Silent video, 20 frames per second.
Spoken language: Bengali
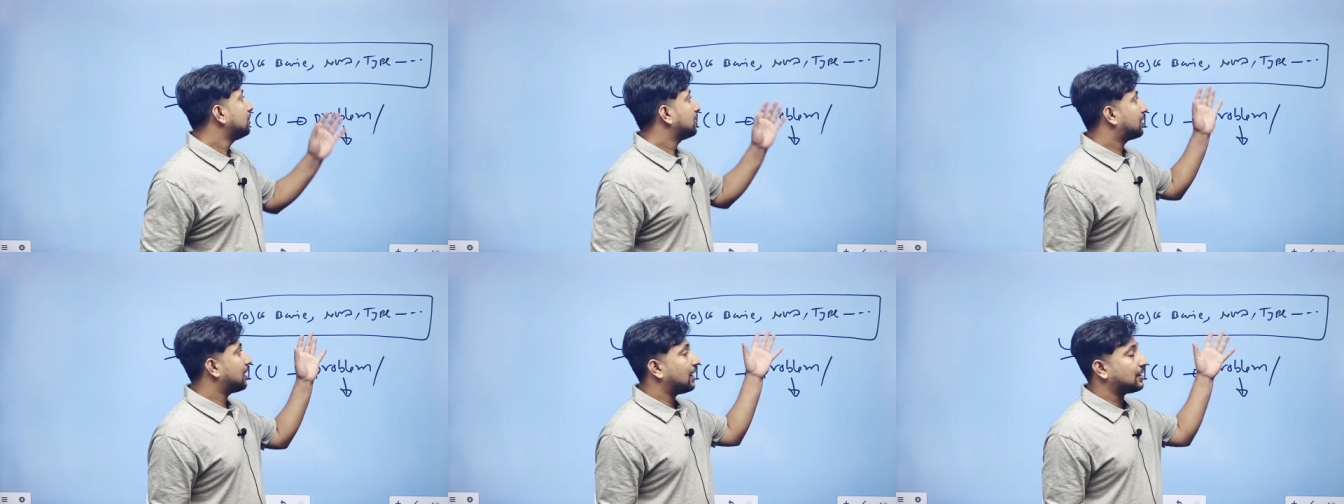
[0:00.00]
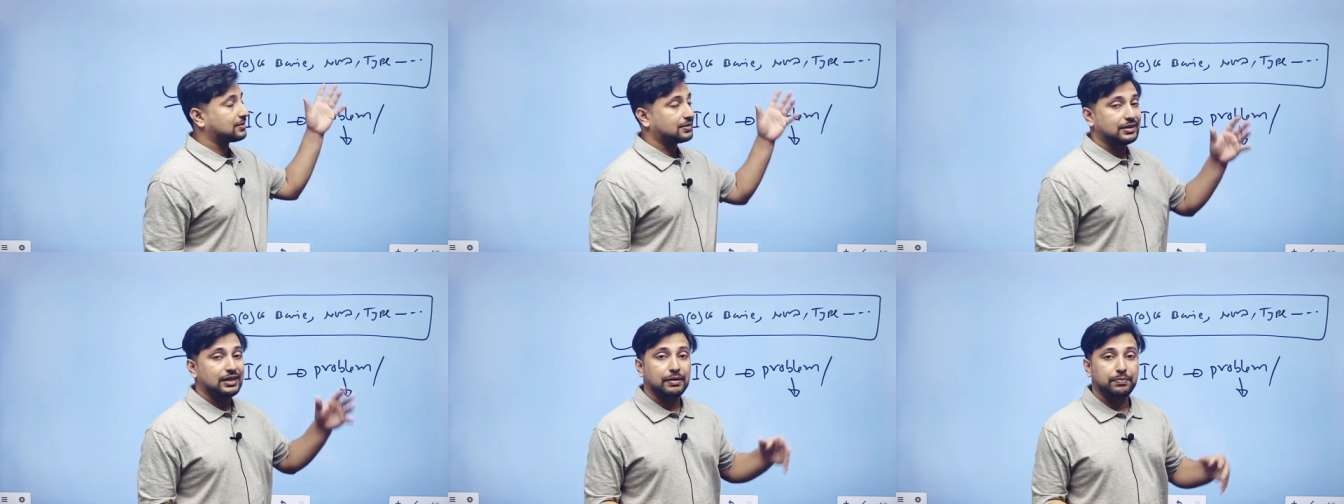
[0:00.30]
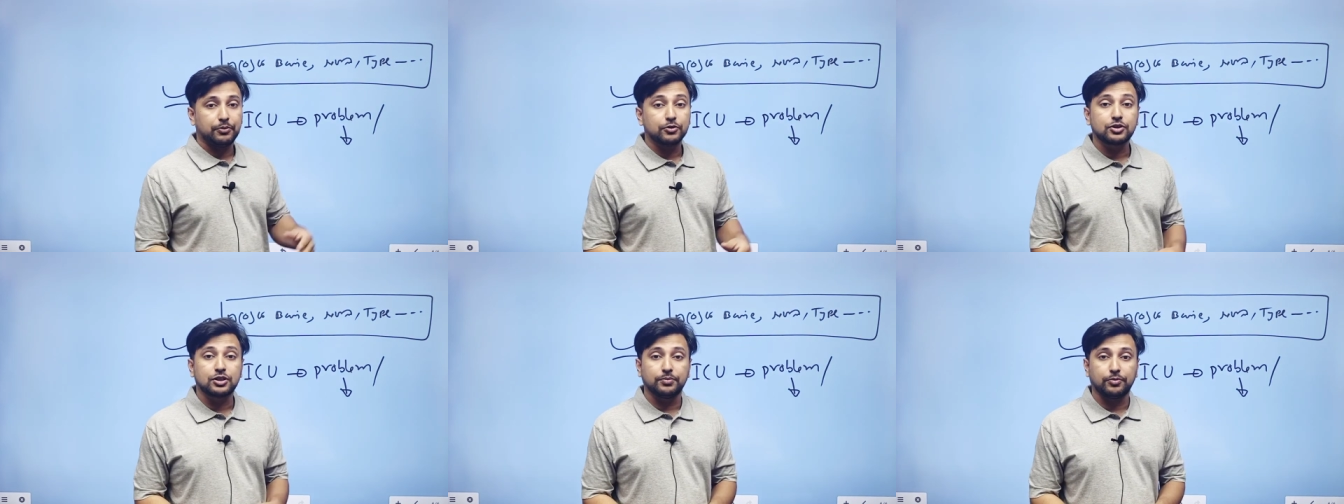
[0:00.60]
ক্লাস নেওয়া
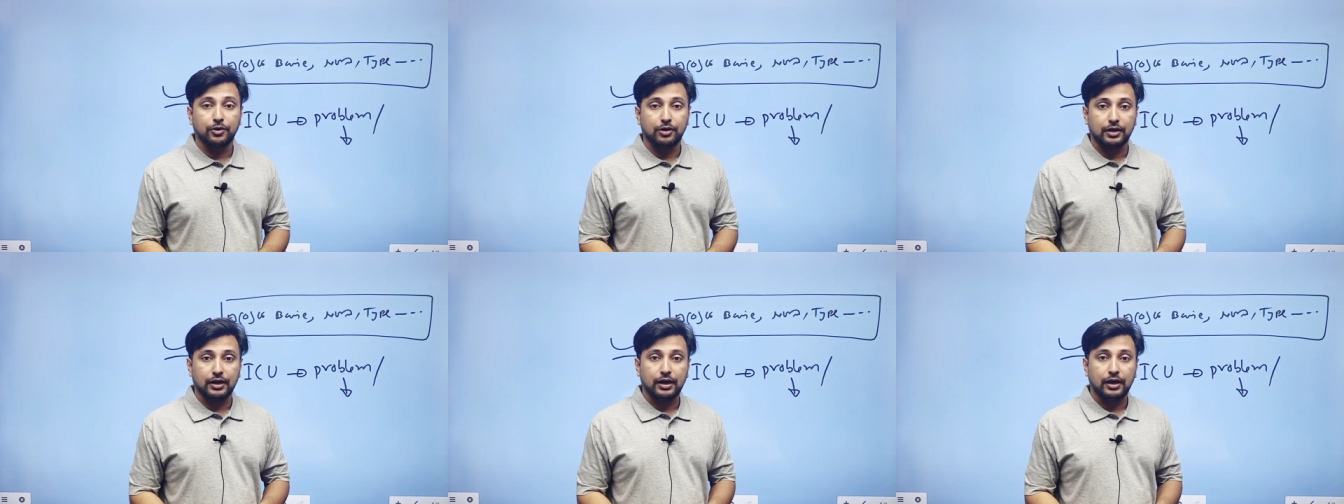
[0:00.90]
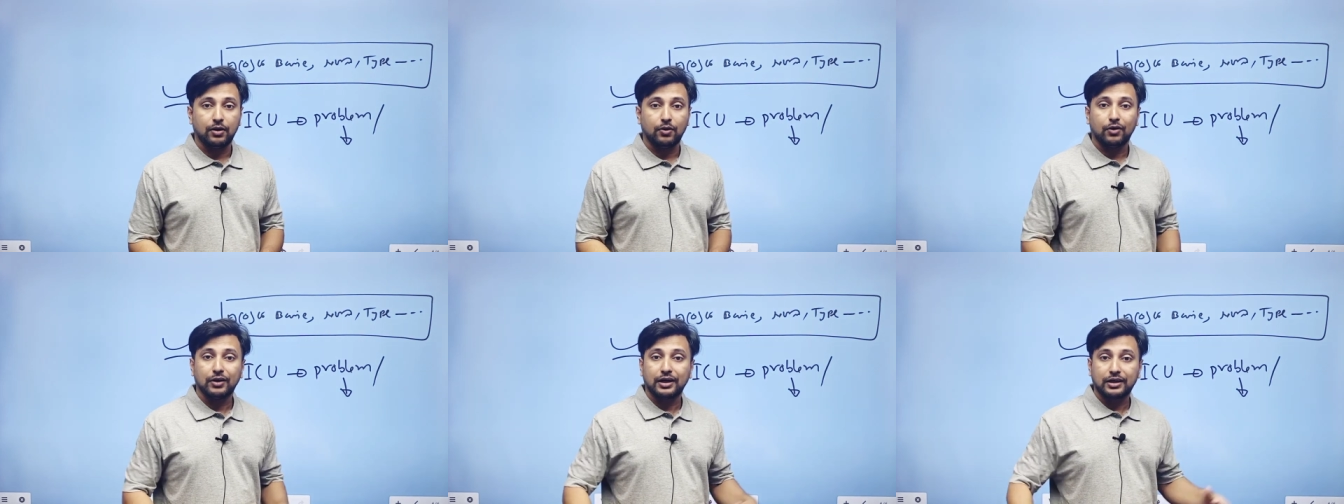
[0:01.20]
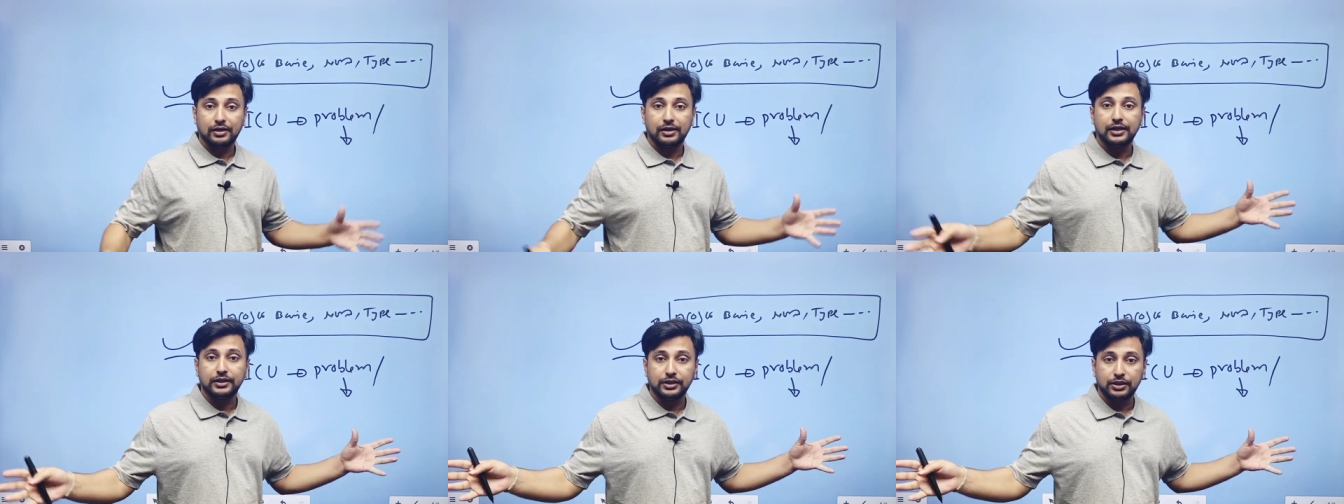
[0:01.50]
পসিবল না অনেক
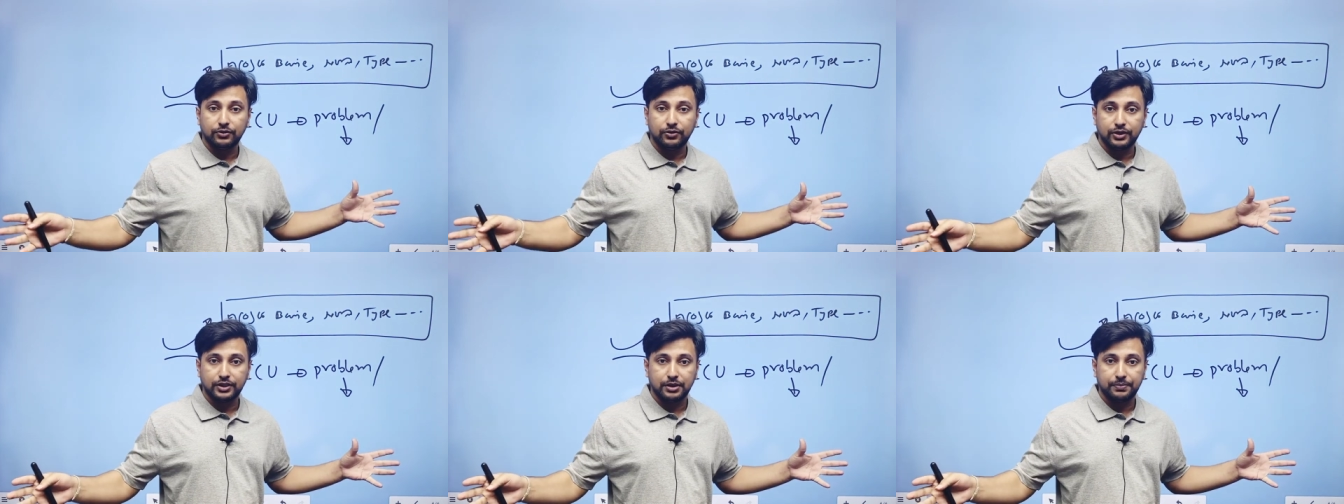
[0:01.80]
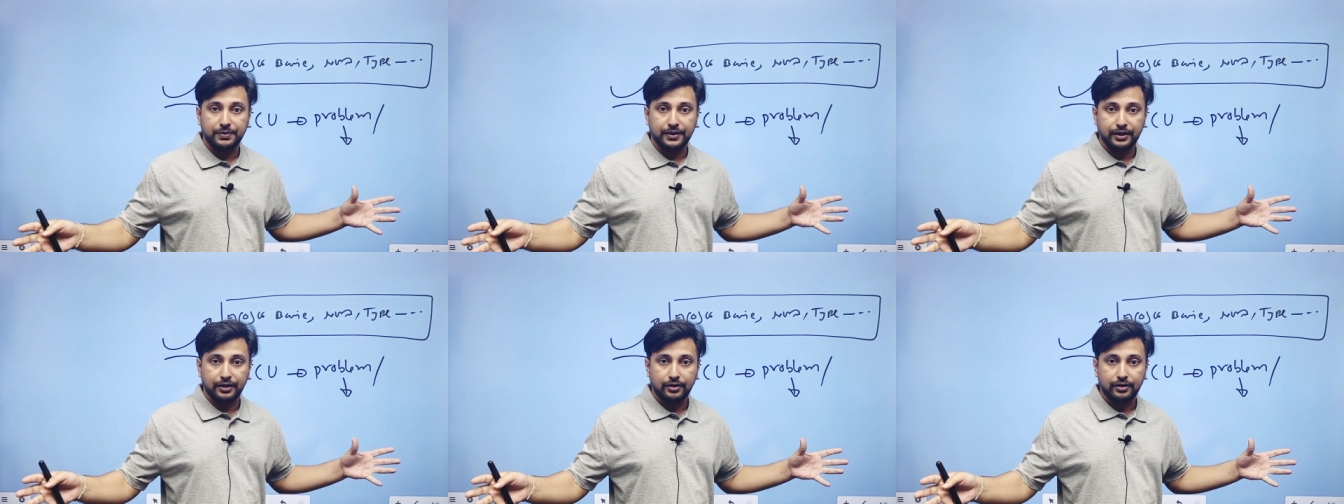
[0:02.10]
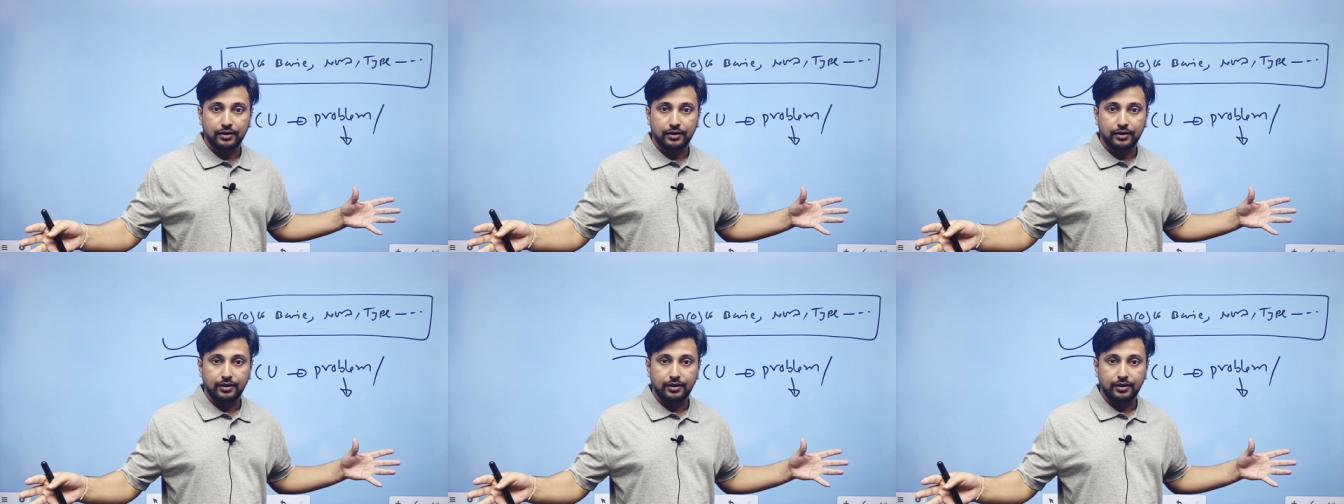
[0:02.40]
লেন্দি হয়ে যাবে